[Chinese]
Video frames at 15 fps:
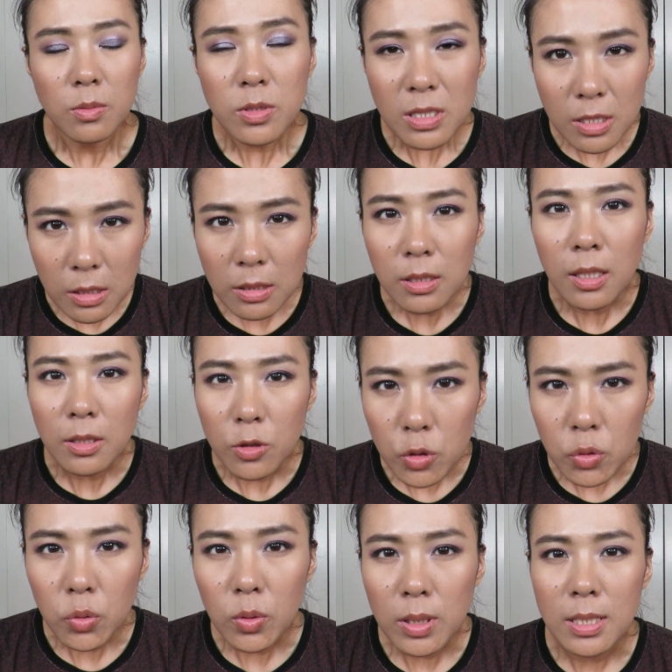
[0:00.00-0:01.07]
今天的
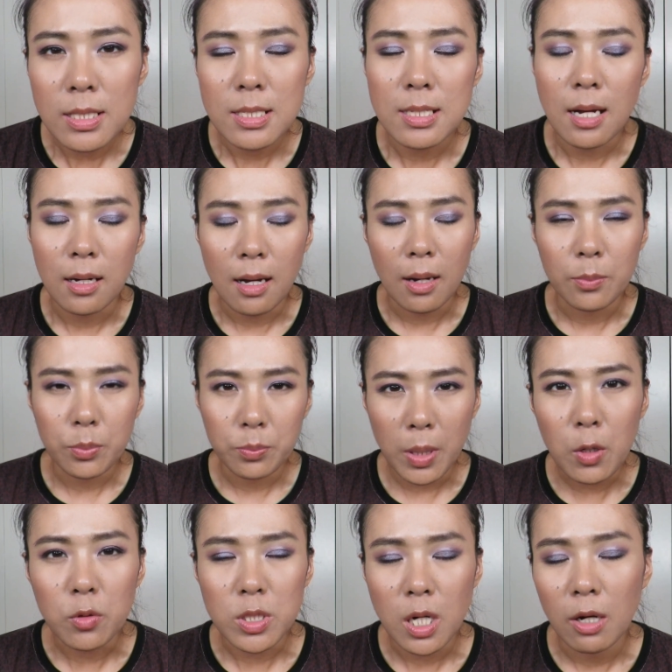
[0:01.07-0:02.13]
初印象啊，没
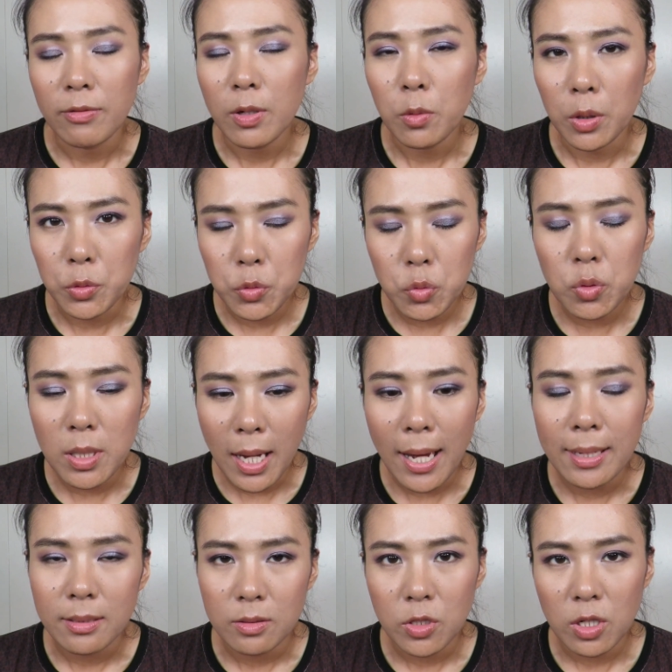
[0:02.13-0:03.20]
有成为我最爱
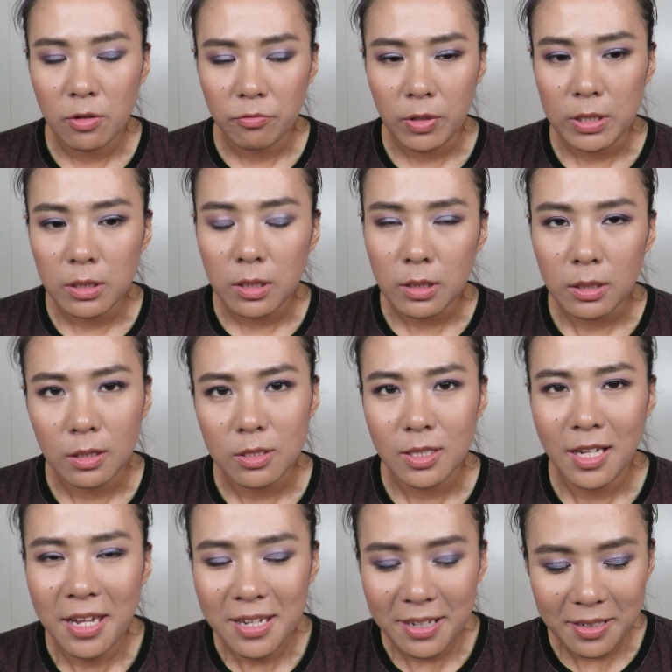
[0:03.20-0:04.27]
的这个粉底的这
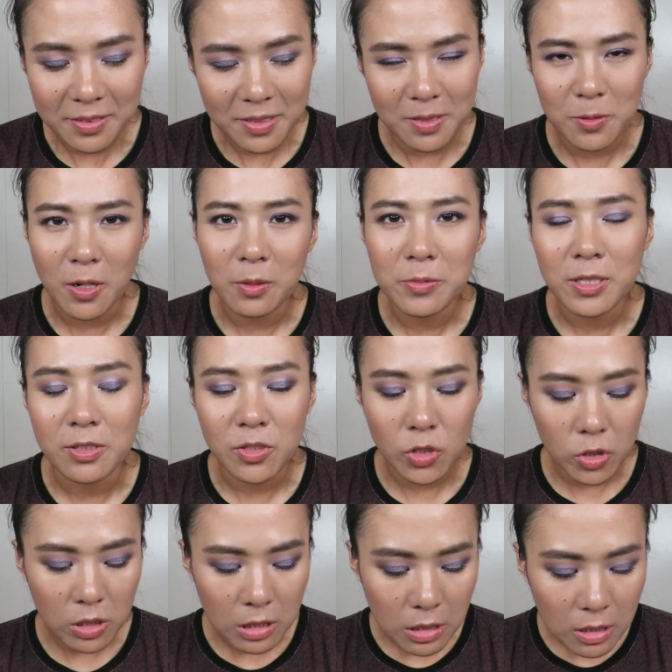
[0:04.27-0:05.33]
个底妆品之
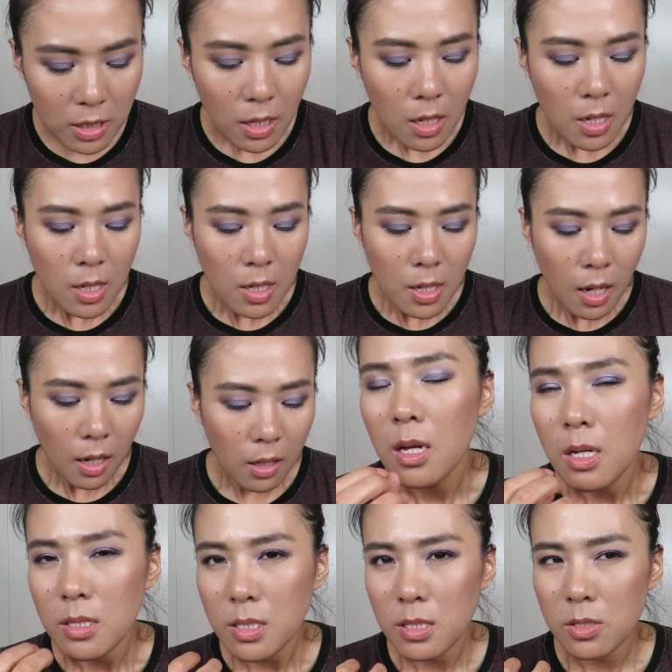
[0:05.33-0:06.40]
一，呃，
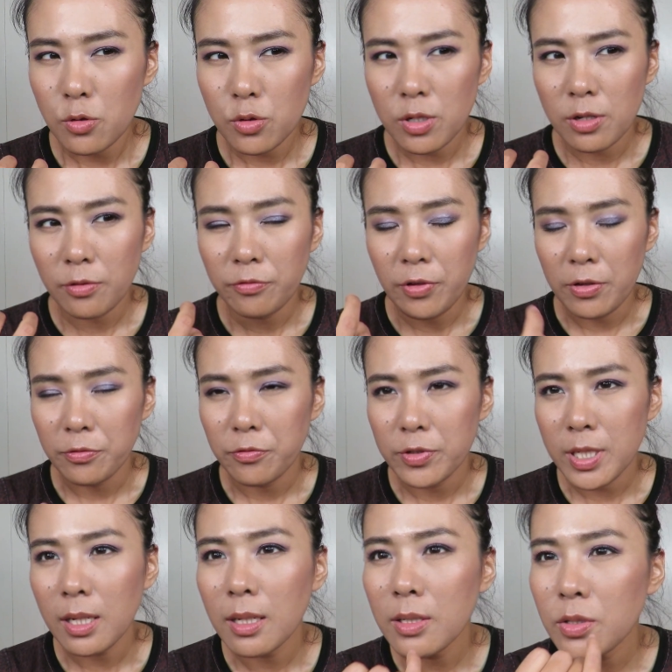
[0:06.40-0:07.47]
就是粉浮
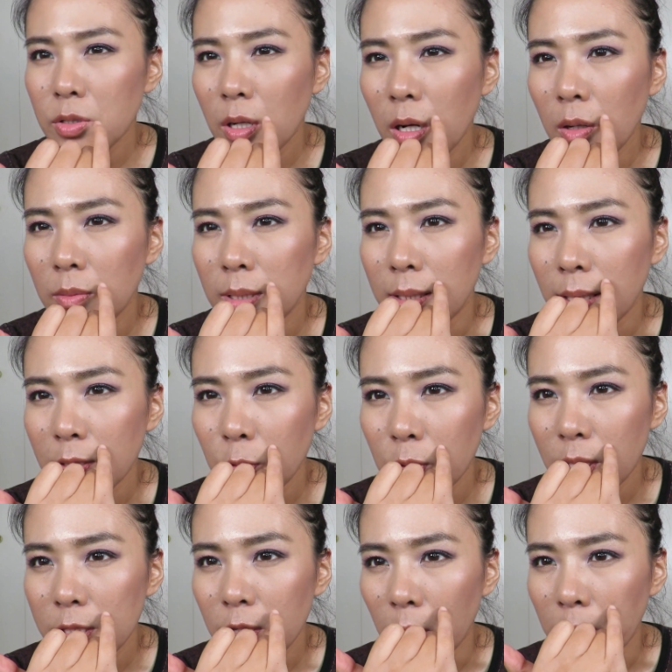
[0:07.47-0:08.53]
上来之后呢，它就有一
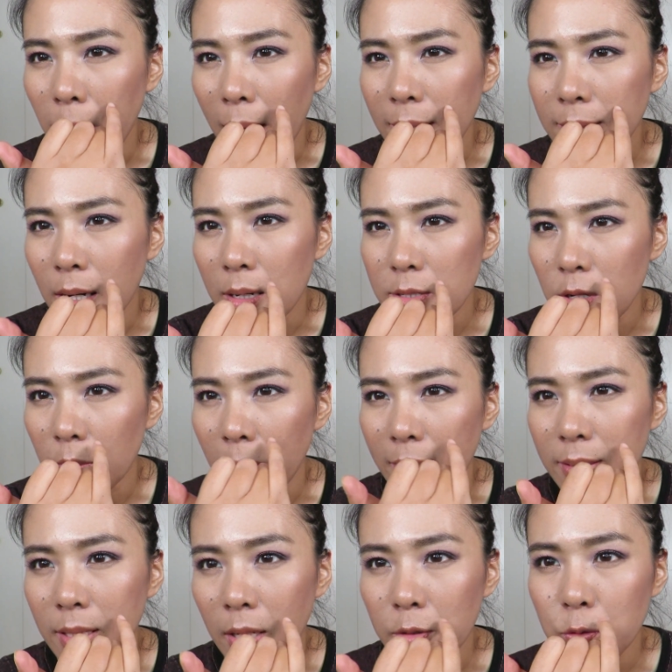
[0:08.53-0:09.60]
个小白点儿，小白
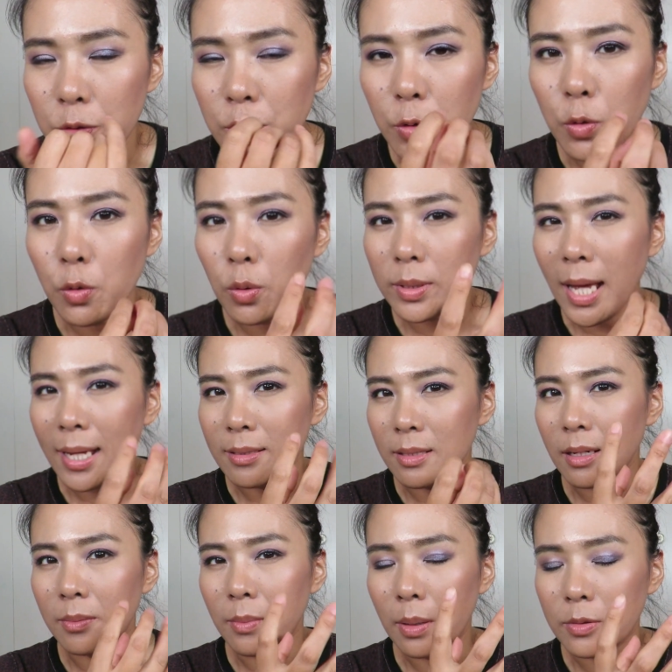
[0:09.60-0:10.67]
点儿就是扩大你那
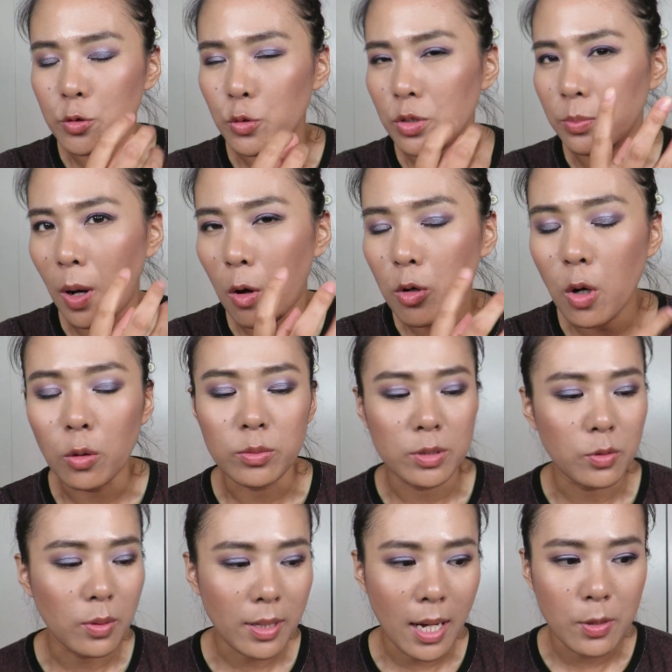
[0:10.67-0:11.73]
个毛，就是毛孔那
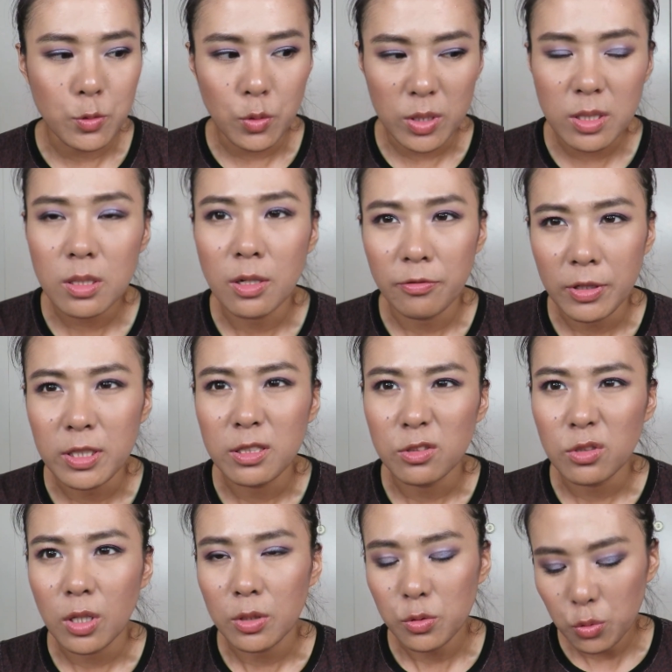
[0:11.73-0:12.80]
种感觉，这个粉底
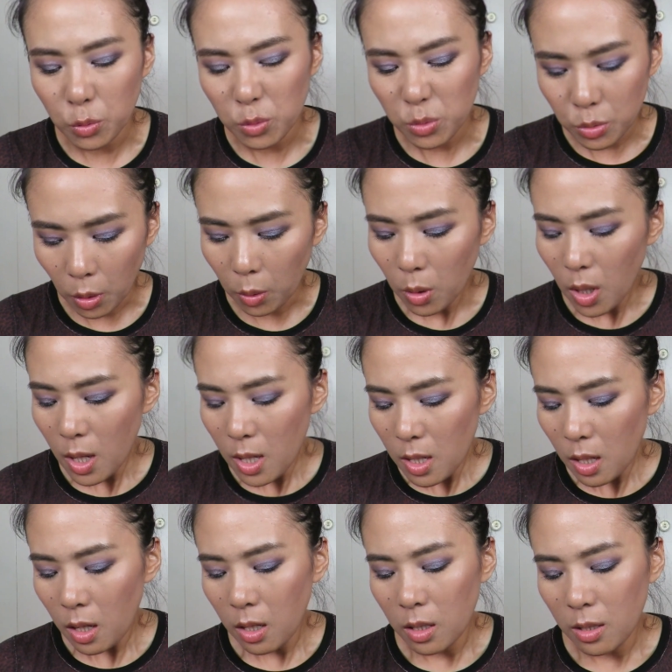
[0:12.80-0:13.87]
液就有，
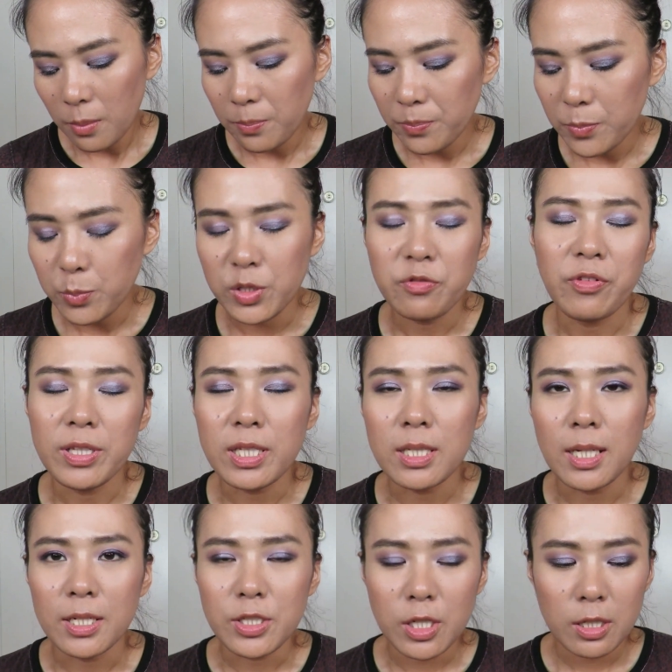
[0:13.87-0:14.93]
嗯，不是粉底
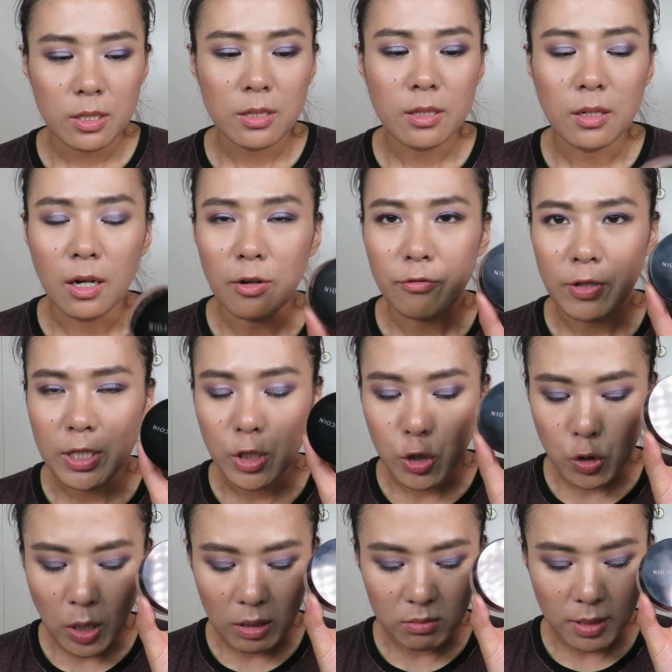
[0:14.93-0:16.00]
液，这一个粉底
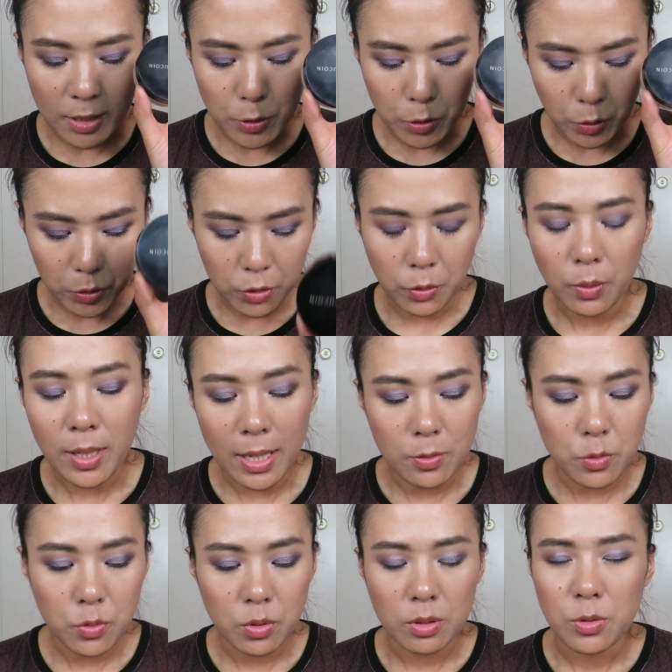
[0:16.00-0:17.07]
霜它就有这种感
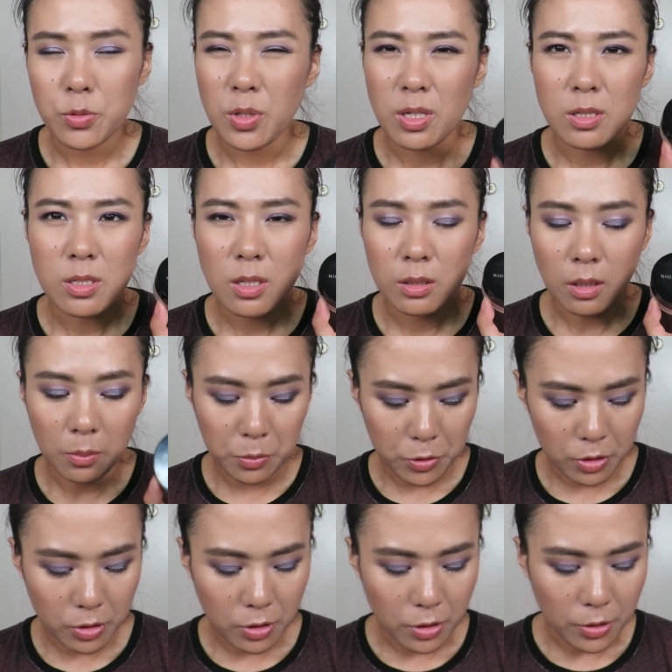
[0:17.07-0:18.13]
觉的，所以这个呢不
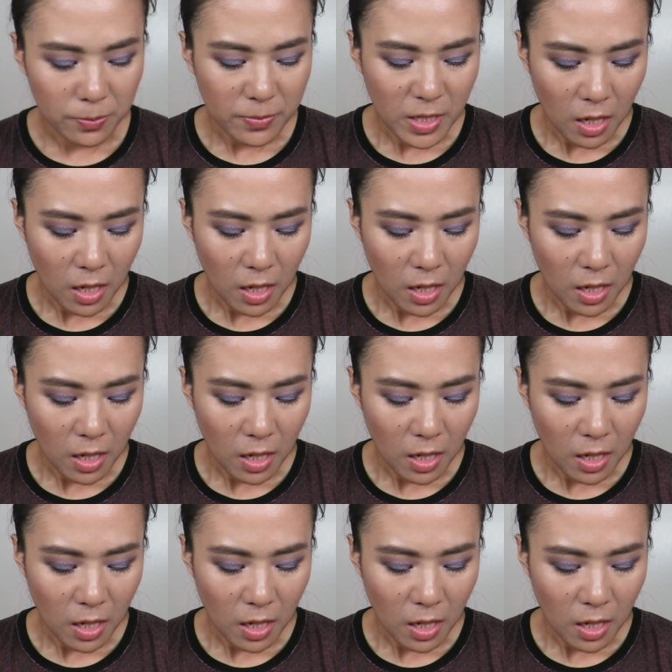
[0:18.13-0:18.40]
是。